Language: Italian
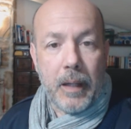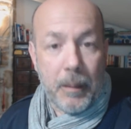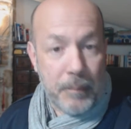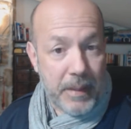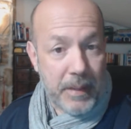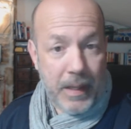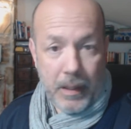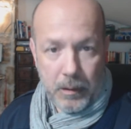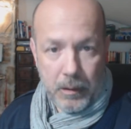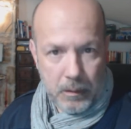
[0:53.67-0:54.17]
la
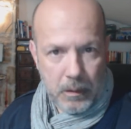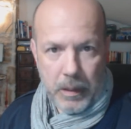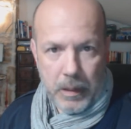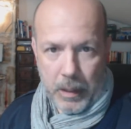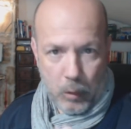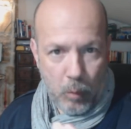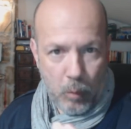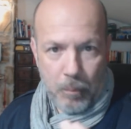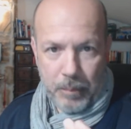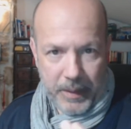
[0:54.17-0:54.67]
mia
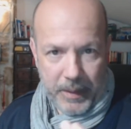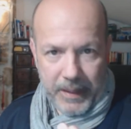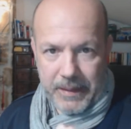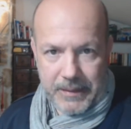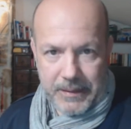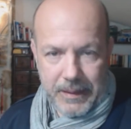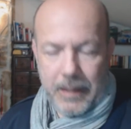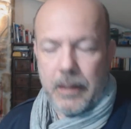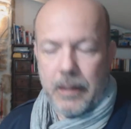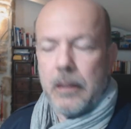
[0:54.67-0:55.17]

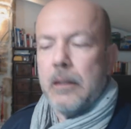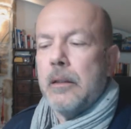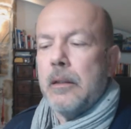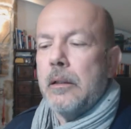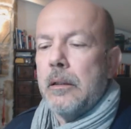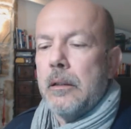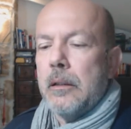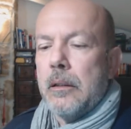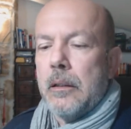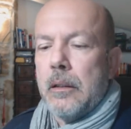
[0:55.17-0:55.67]
compresa,
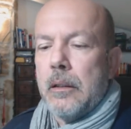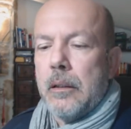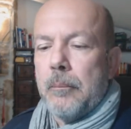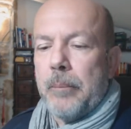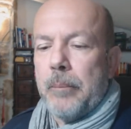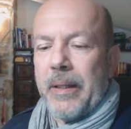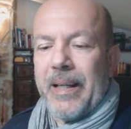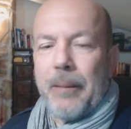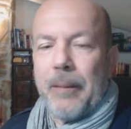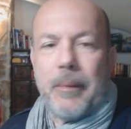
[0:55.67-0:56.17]

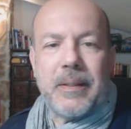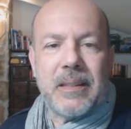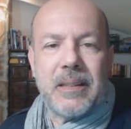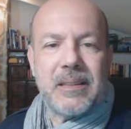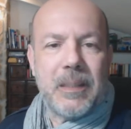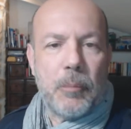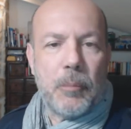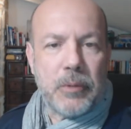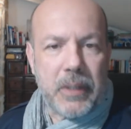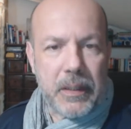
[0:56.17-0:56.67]
praticamente
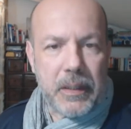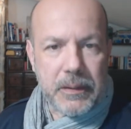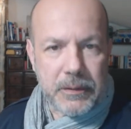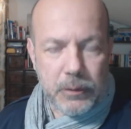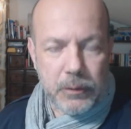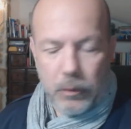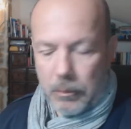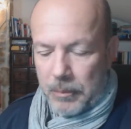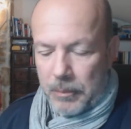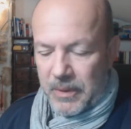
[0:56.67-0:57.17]
siamo degli
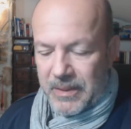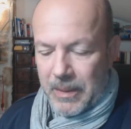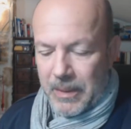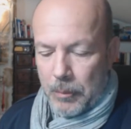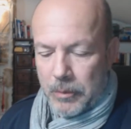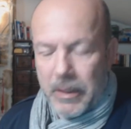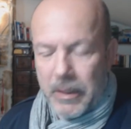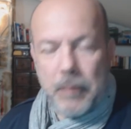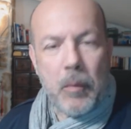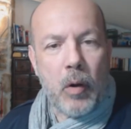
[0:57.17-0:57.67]
zombie,
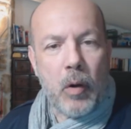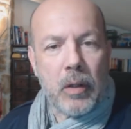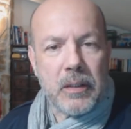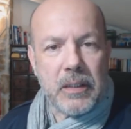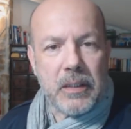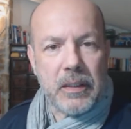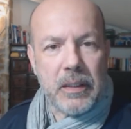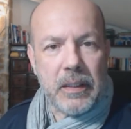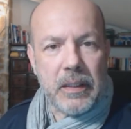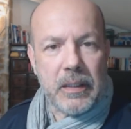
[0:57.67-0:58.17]
siamo dei
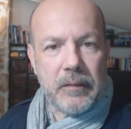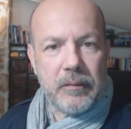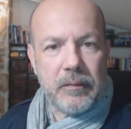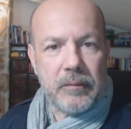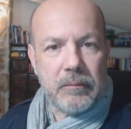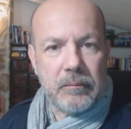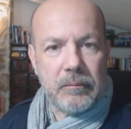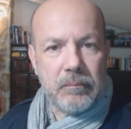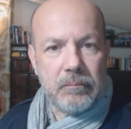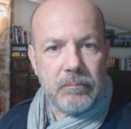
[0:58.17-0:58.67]
morti
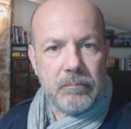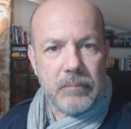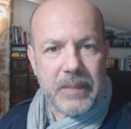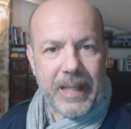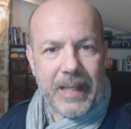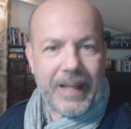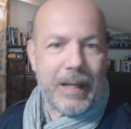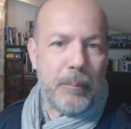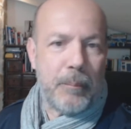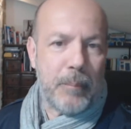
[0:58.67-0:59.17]

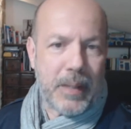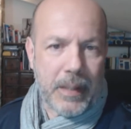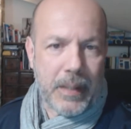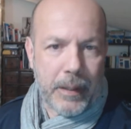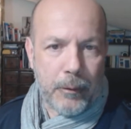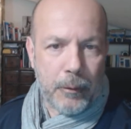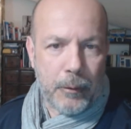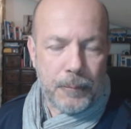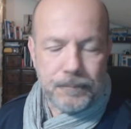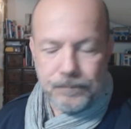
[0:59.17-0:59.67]
che
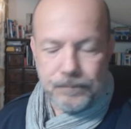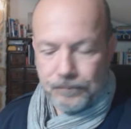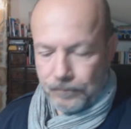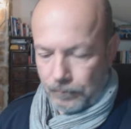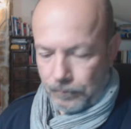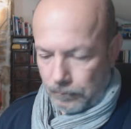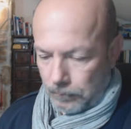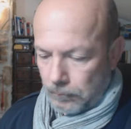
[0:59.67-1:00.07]
camminano